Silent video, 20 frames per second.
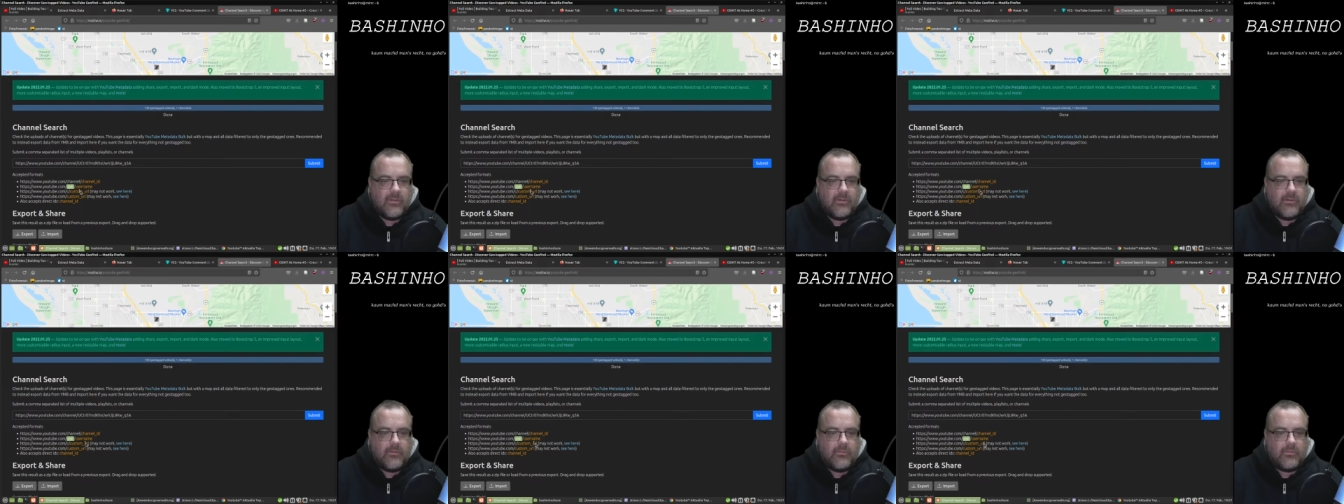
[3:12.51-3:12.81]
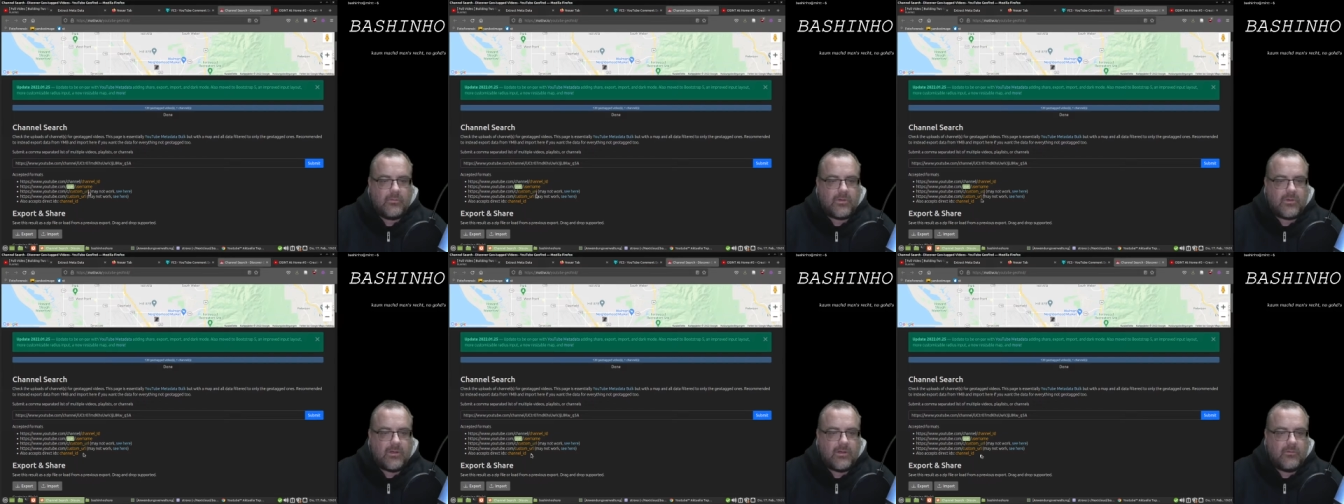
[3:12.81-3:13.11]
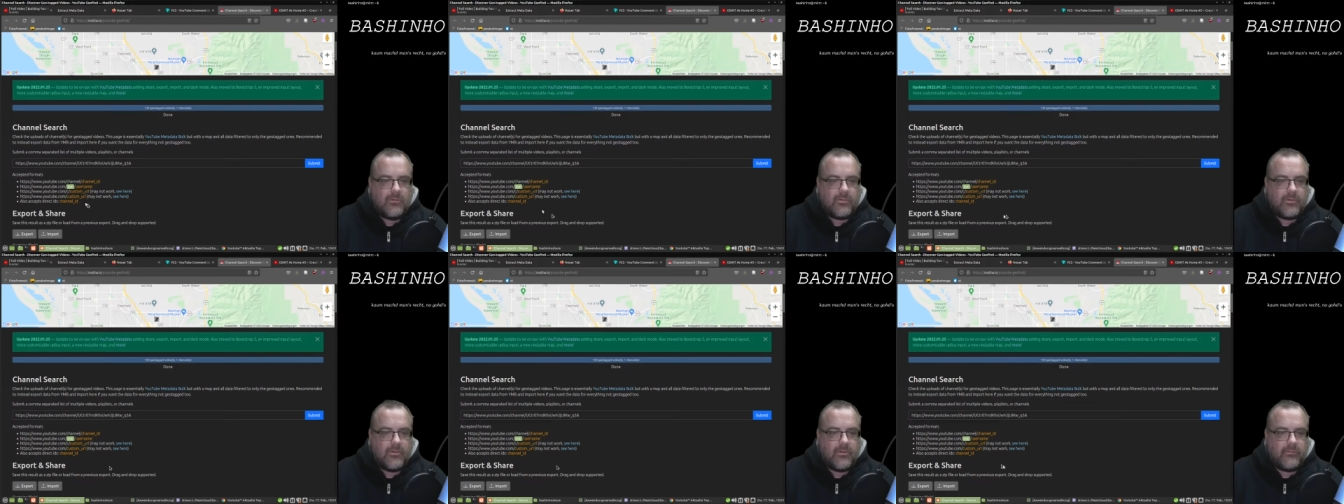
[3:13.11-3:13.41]
oder
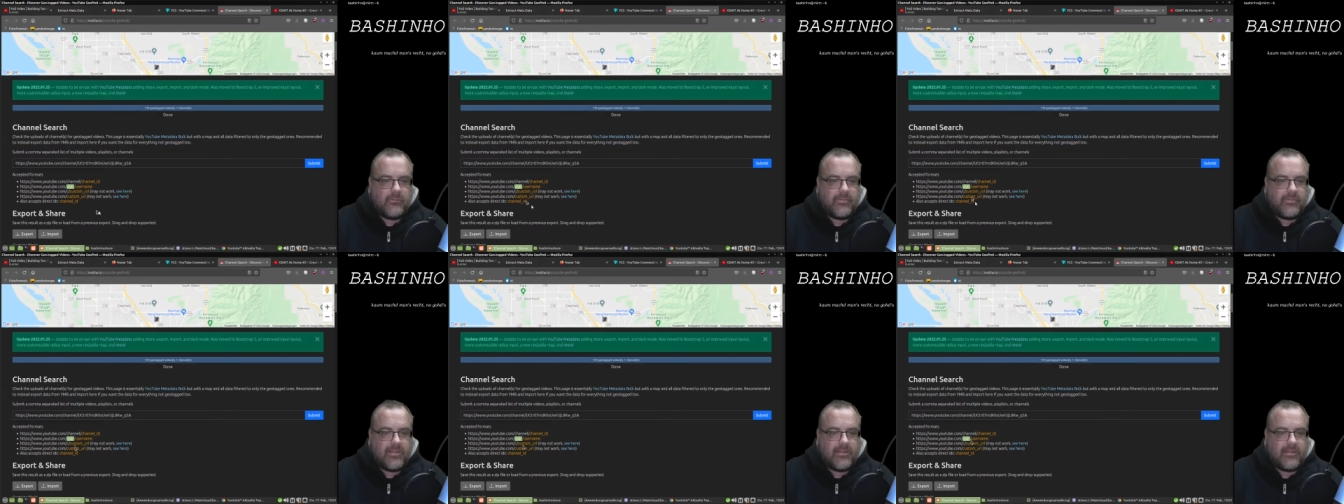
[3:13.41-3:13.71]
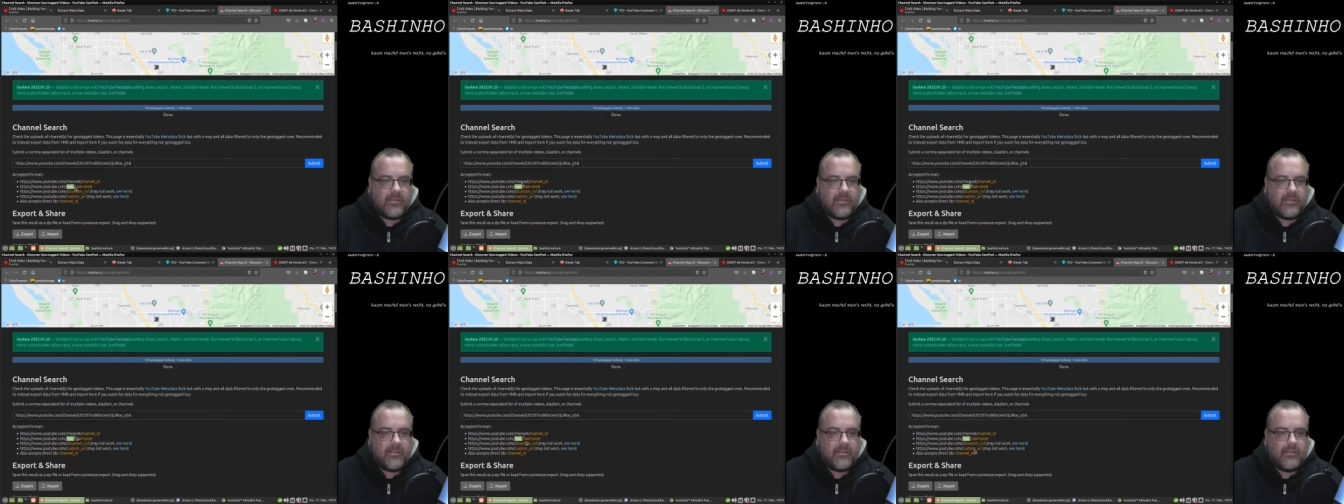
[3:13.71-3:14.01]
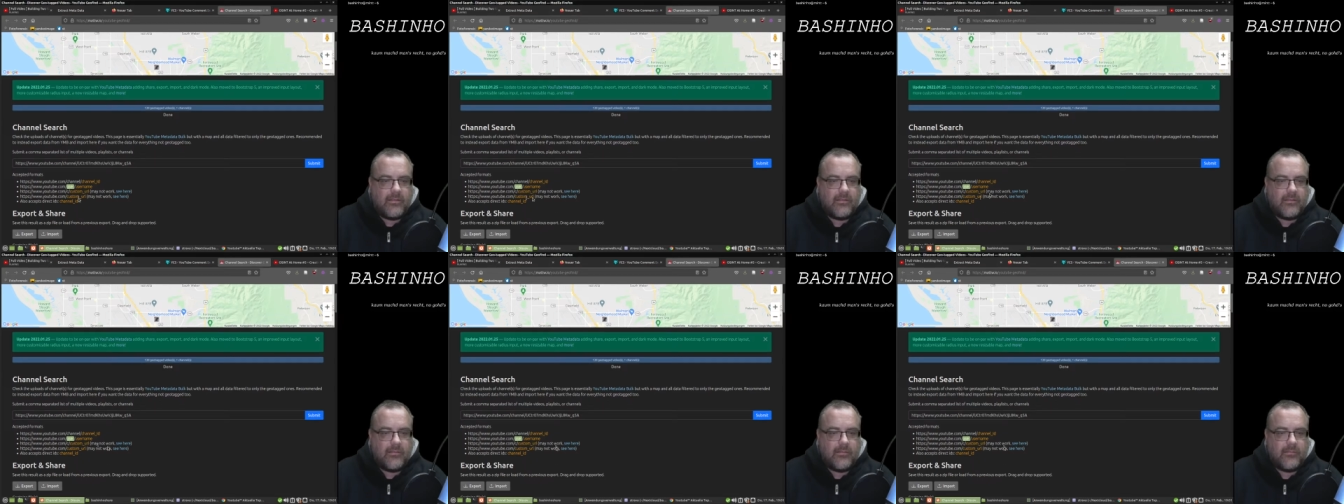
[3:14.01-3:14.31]
auch irgendwelche
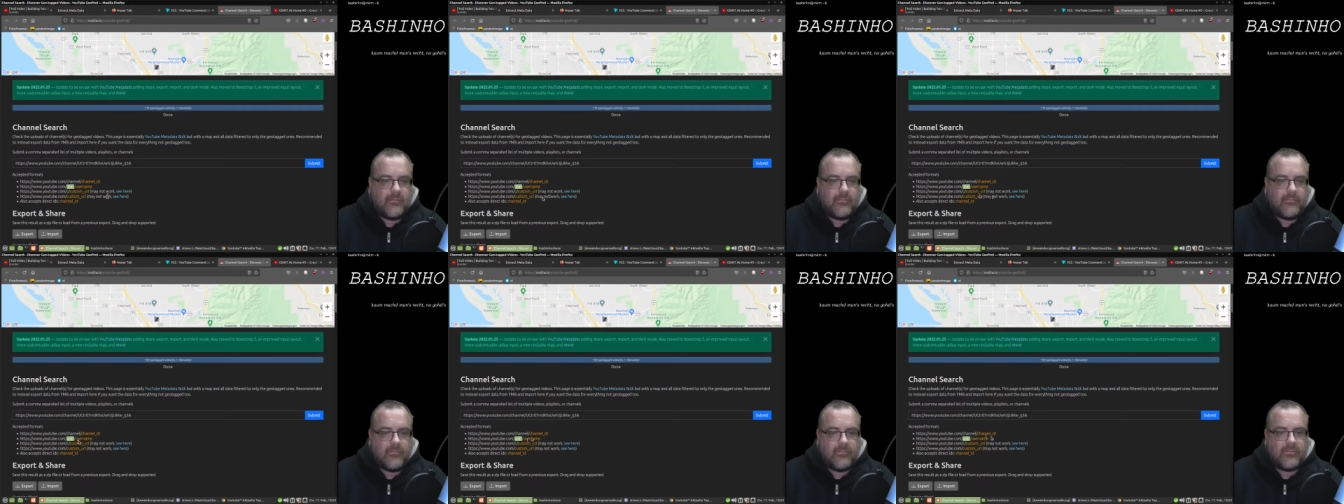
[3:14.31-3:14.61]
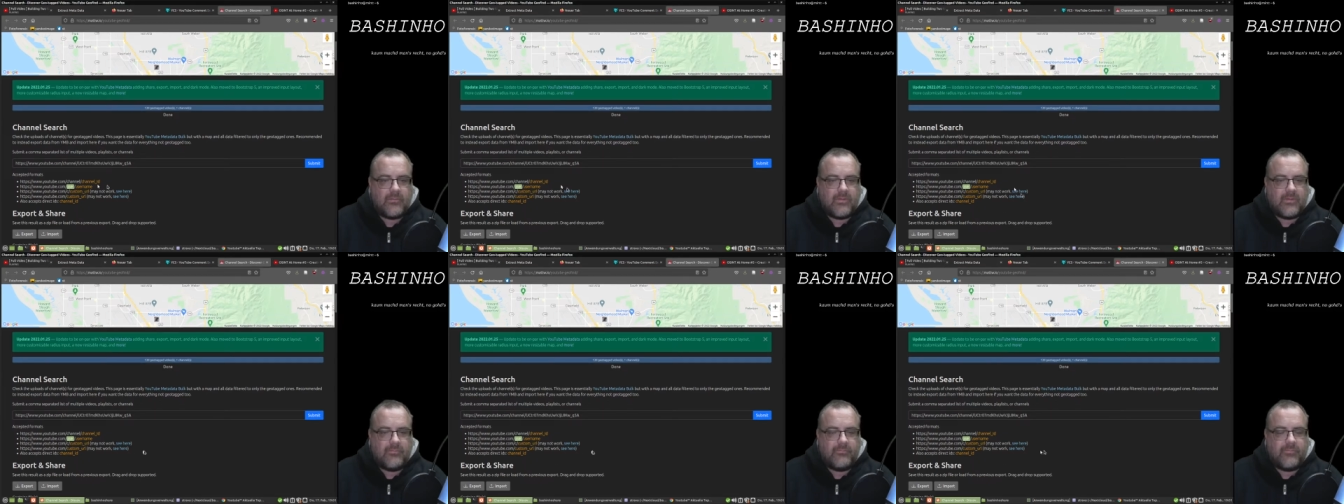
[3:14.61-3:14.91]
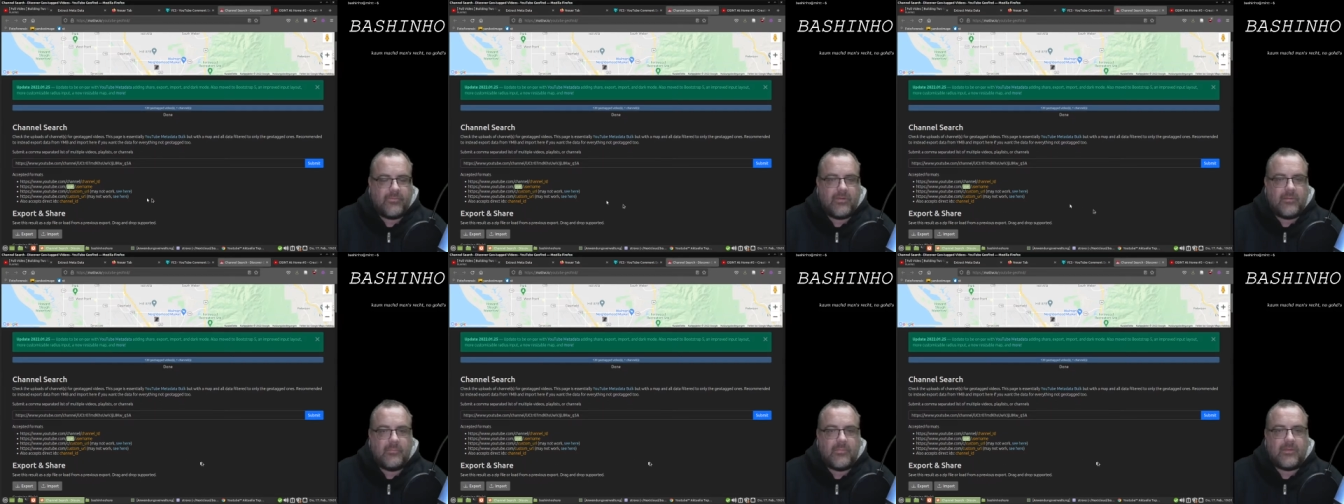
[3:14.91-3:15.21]
Filme